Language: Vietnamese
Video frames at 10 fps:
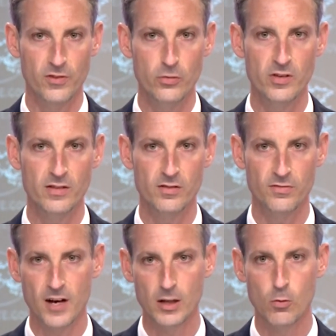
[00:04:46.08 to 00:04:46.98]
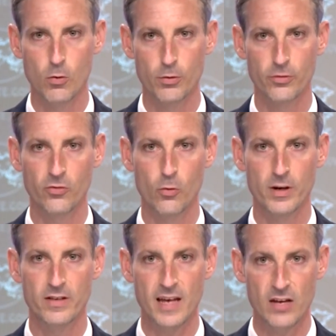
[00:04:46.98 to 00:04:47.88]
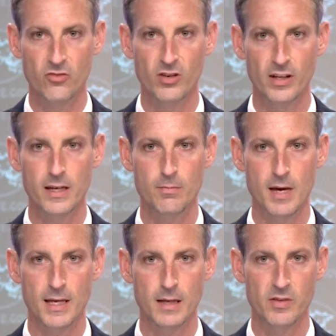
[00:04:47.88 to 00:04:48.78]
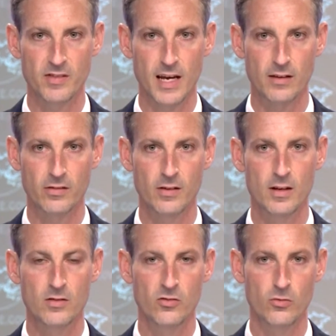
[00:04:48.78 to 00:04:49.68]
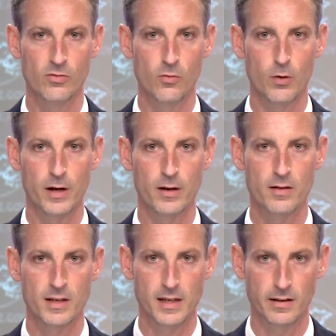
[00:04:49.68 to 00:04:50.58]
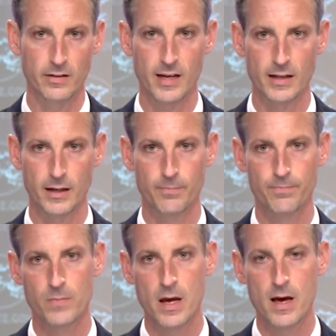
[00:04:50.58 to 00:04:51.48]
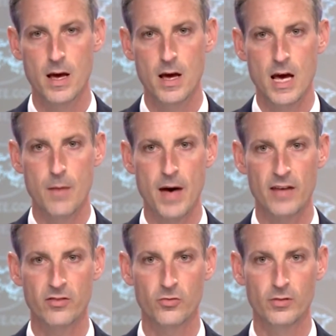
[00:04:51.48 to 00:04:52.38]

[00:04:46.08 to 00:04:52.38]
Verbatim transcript: Price nói rằng, Mỹ cho rằng Nga sẽ cố gắng sáp nhập lãnh thổ Ukraine dựa trên cuộc trưng cầu dân ý giả tạo.